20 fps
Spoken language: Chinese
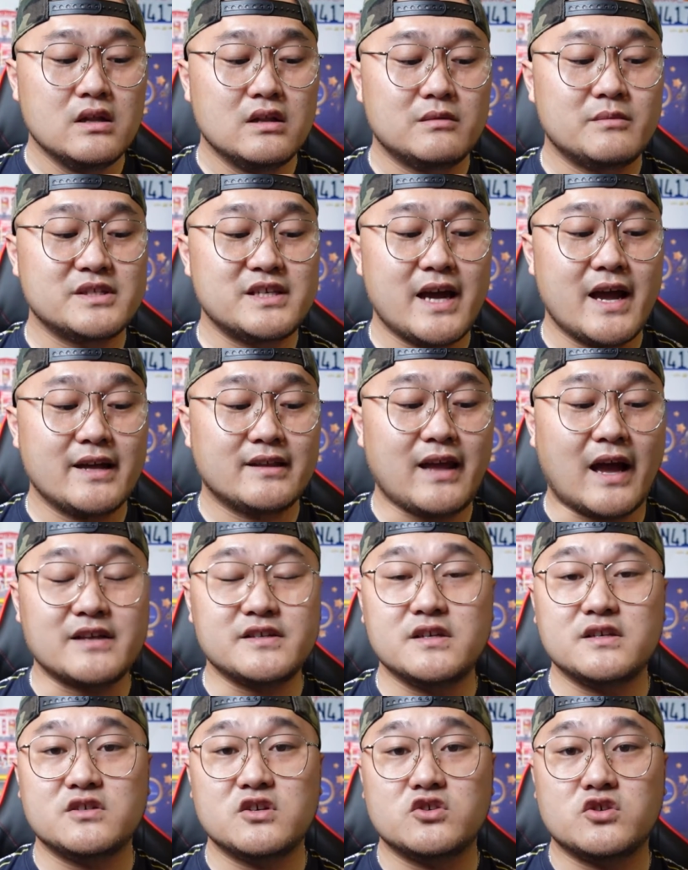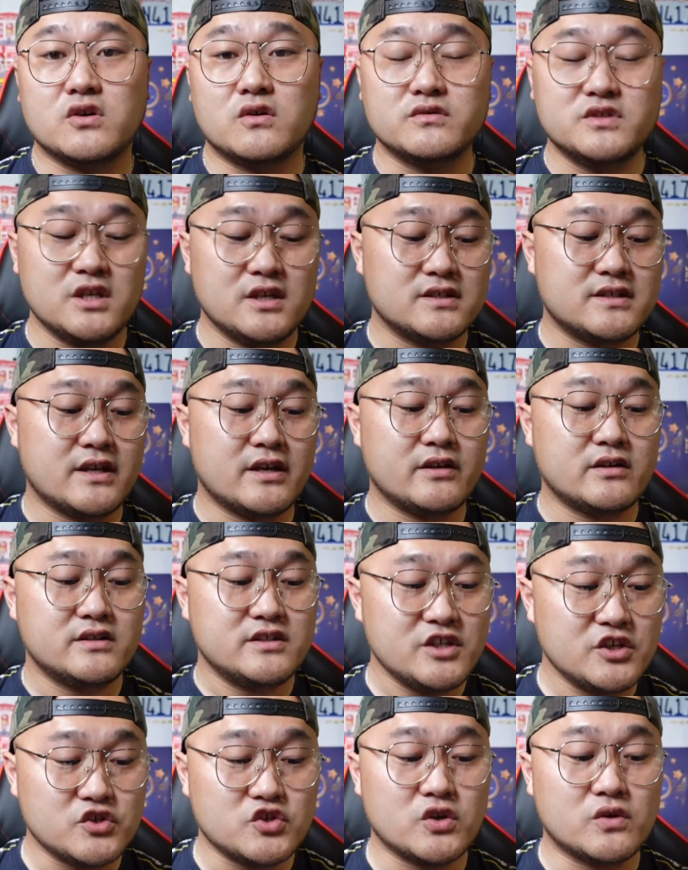那么在打进这球进
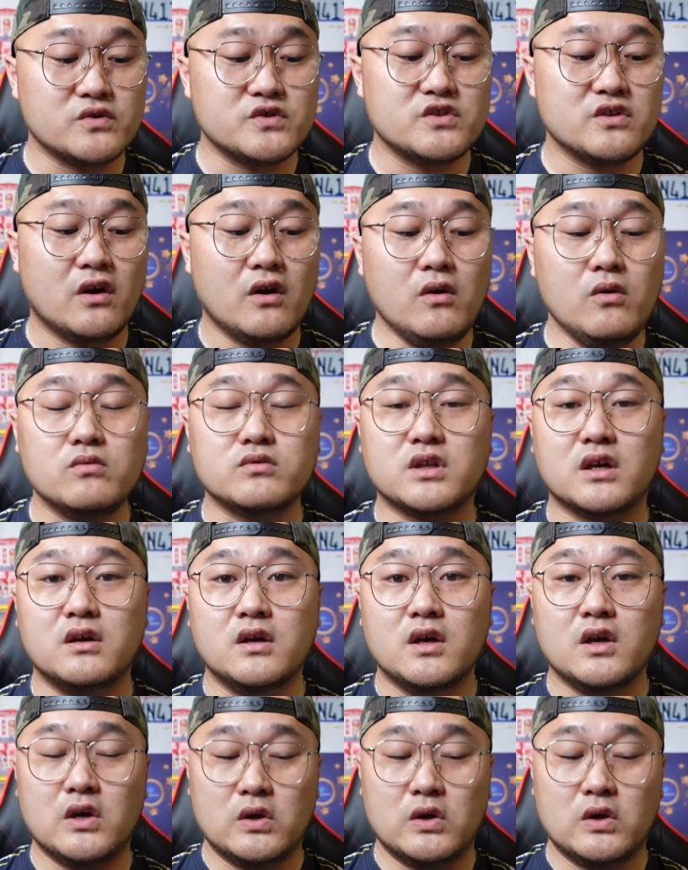进球之后呢，